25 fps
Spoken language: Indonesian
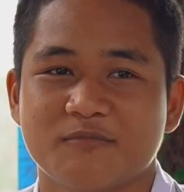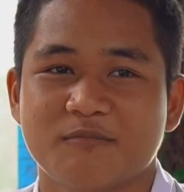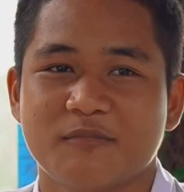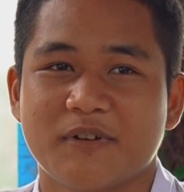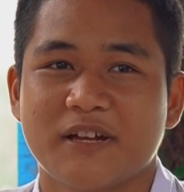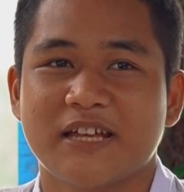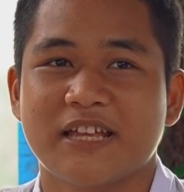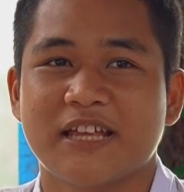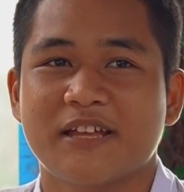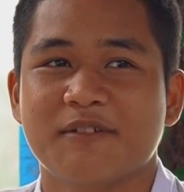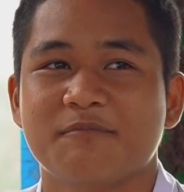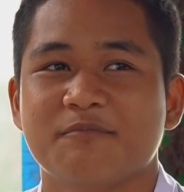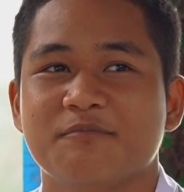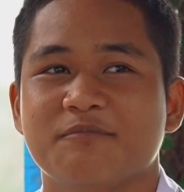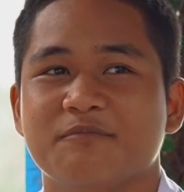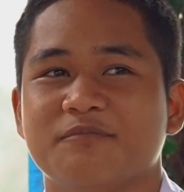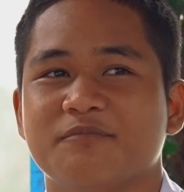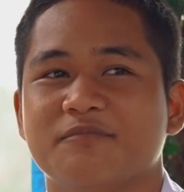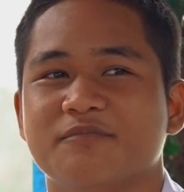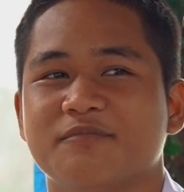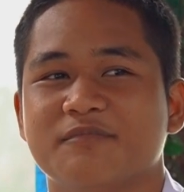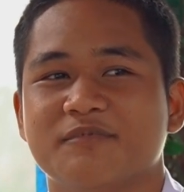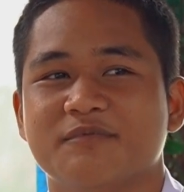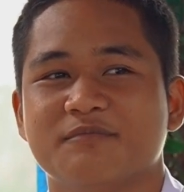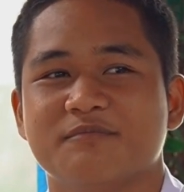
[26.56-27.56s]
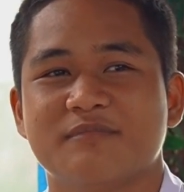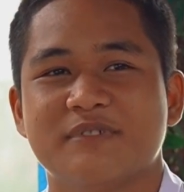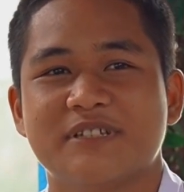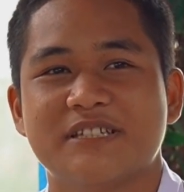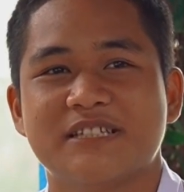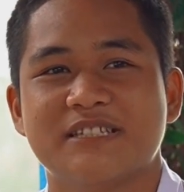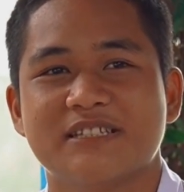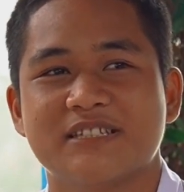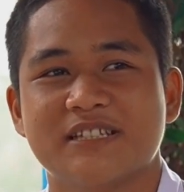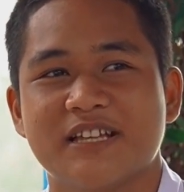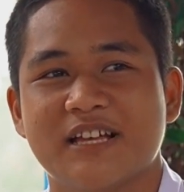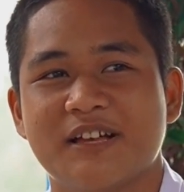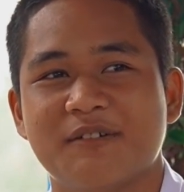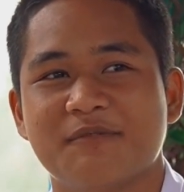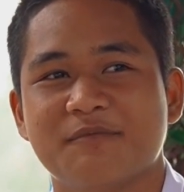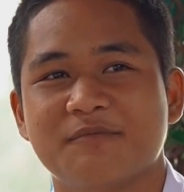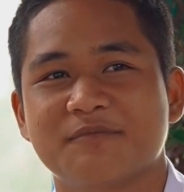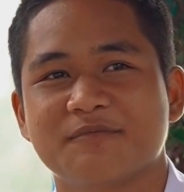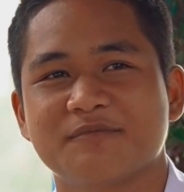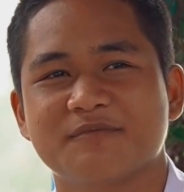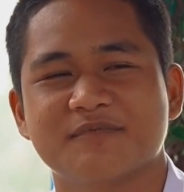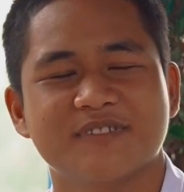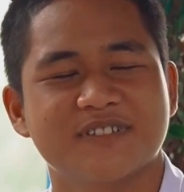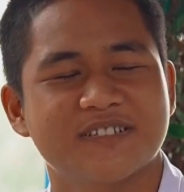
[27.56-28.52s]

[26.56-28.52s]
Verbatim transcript: supaya bisa